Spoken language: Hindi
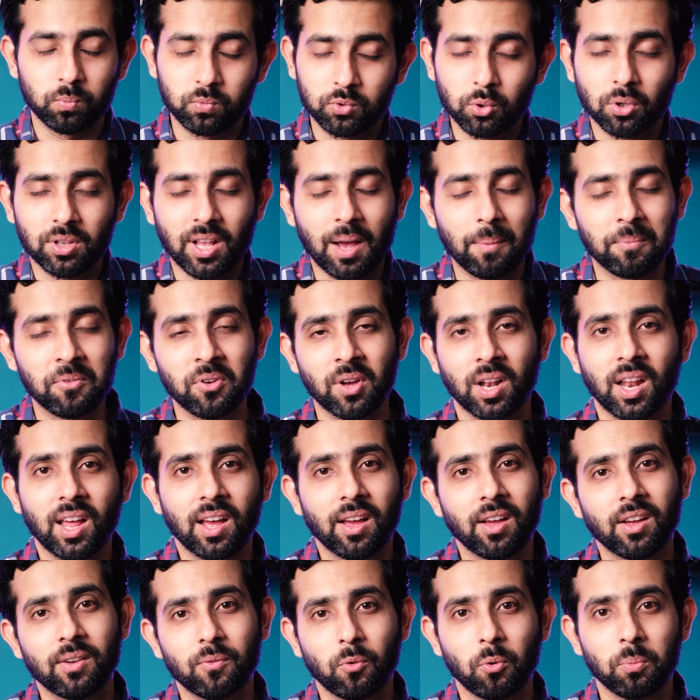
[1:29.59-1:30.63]
जो सामने वाला
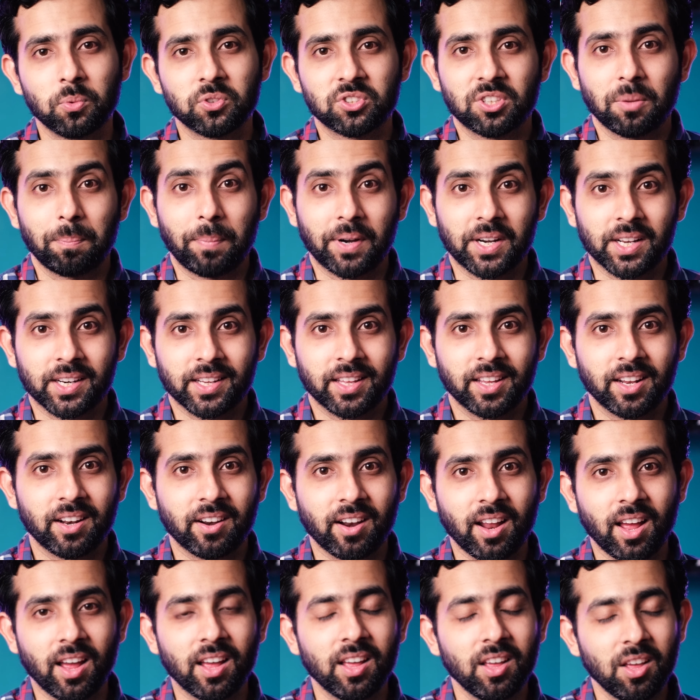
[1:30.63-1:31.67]
है वो मुझसे बेटर खेल
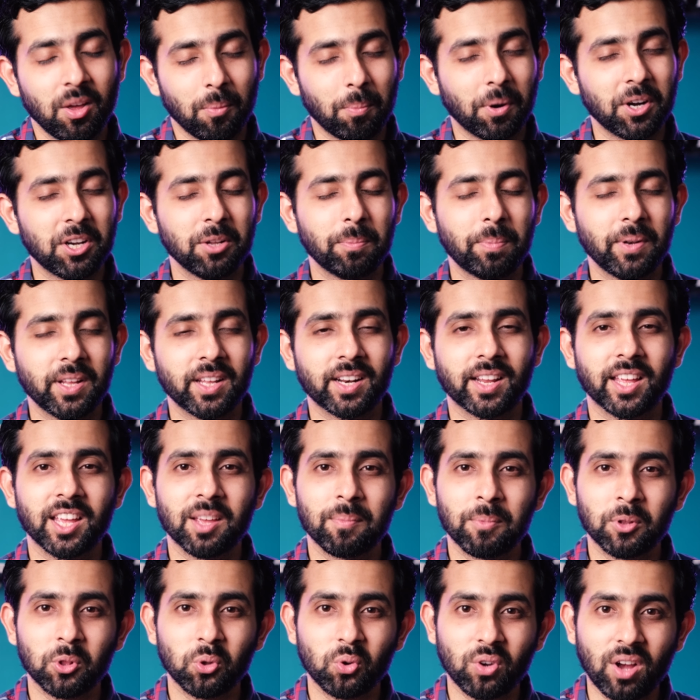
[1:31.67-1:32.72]
रहा है मल्टीप्लेयर
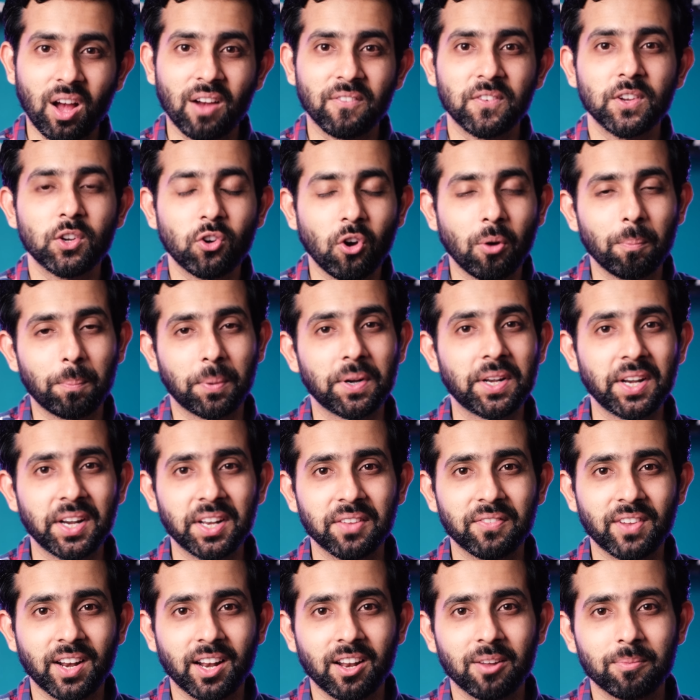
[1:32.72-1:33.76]
गेम है तो काफ़ी
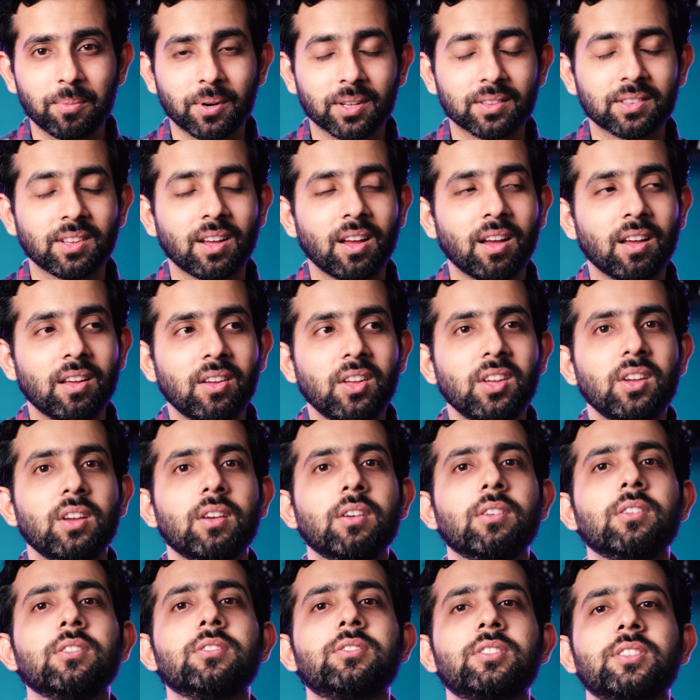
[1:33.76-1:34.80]
कॉम्पिटिटिव रहना पड़ता है
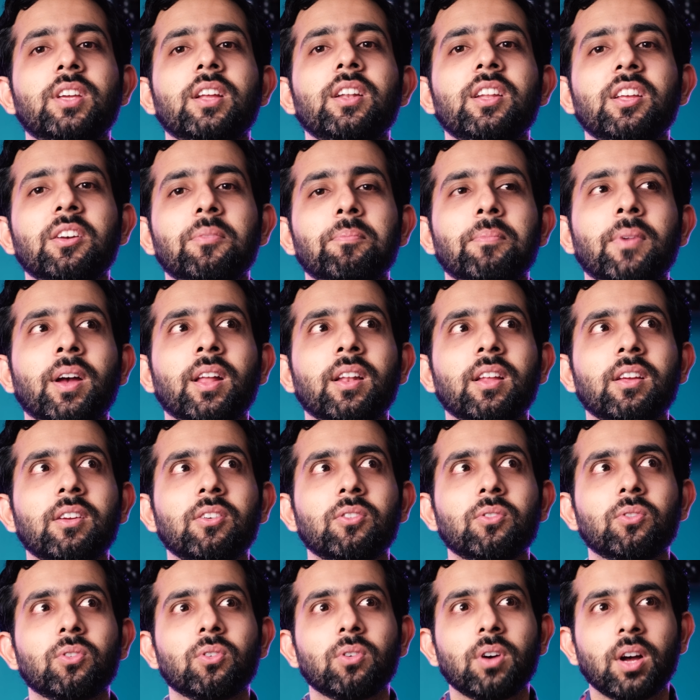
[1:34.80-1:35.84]
इसके लिए मैंने
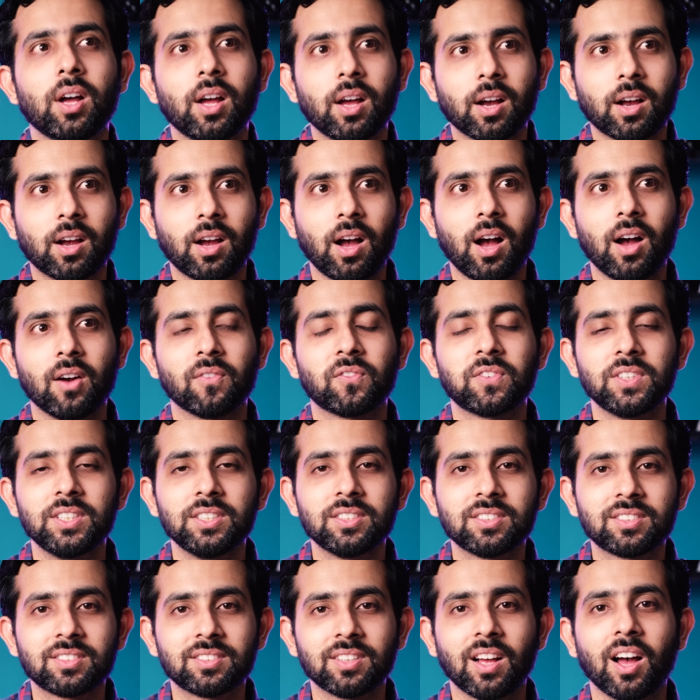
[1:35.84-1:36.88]
यू नो
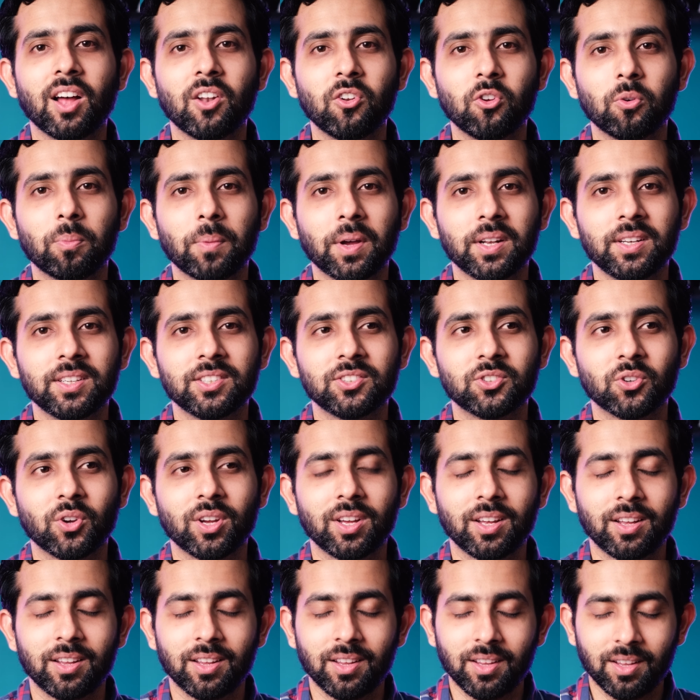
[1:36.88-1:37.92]
काफ़ी सालों मैंने जो
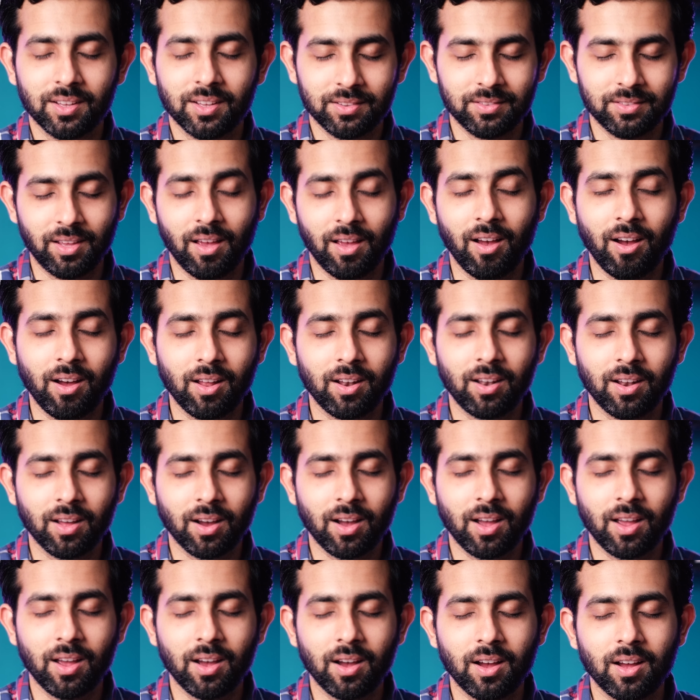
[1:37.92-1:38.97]
है ध्यान
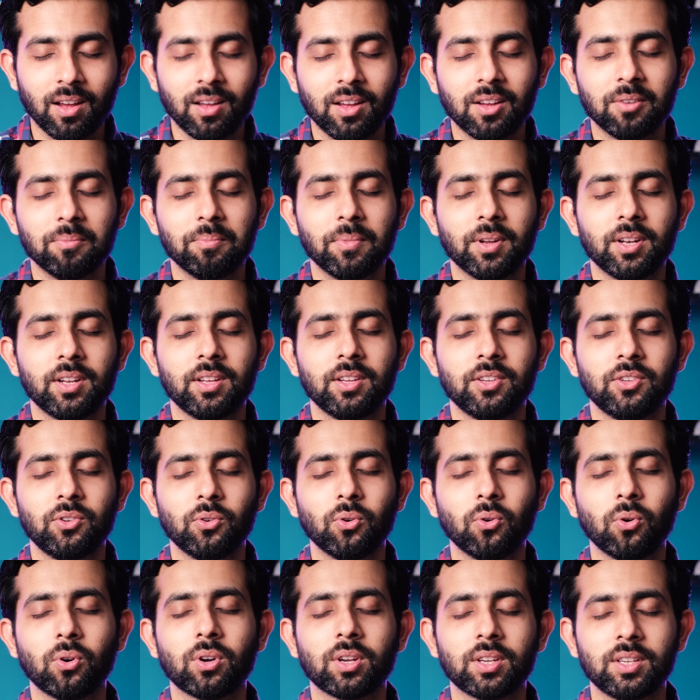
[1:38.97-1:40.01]
लगाया मैंने
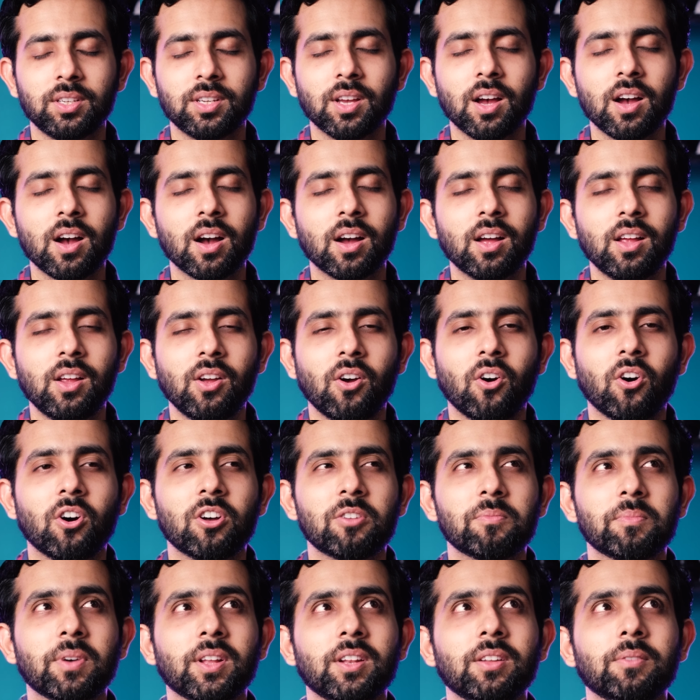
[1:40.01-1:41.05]
योग किया और
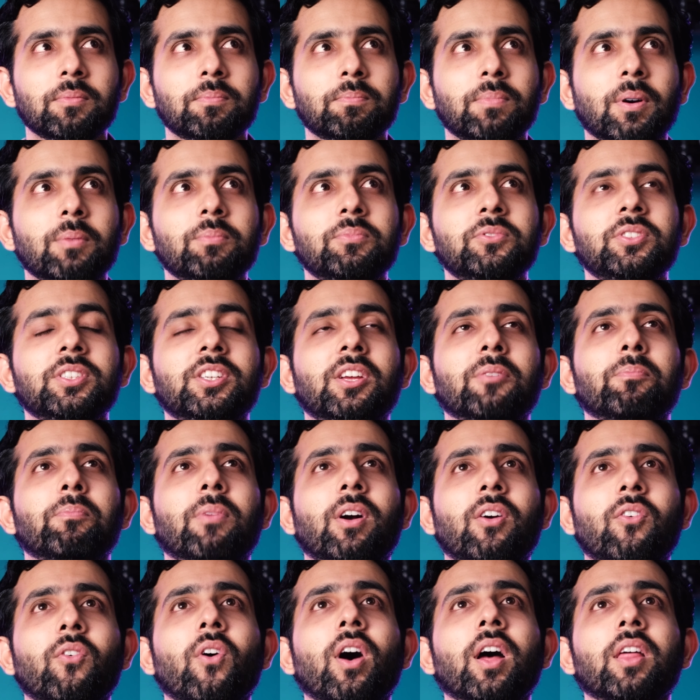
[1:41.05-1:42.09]
मैंने पबजी के
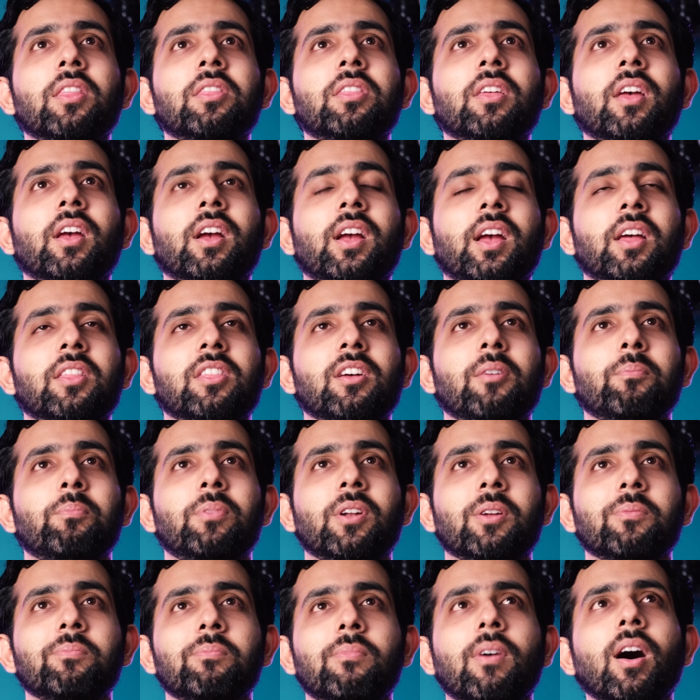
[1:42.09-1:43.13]
भगवान से एक ऐसा
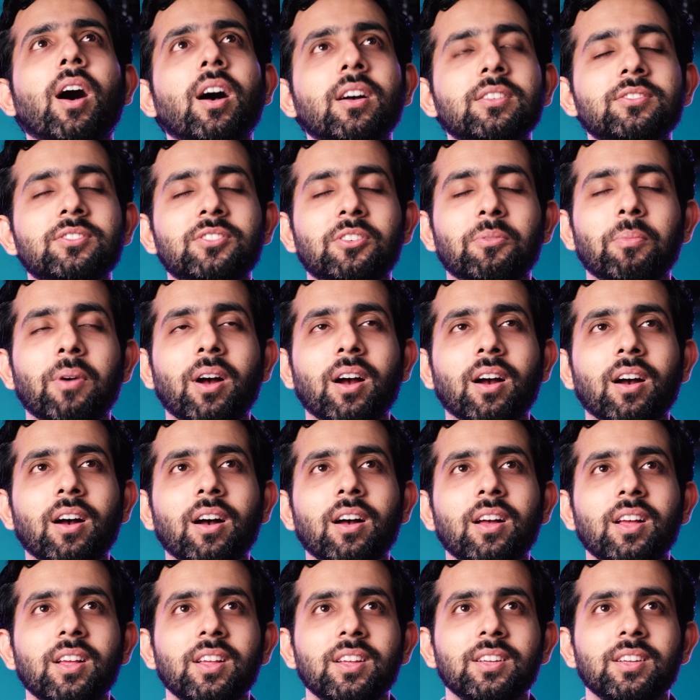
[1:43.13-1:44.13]
ब्रह्मास्त्र मांगा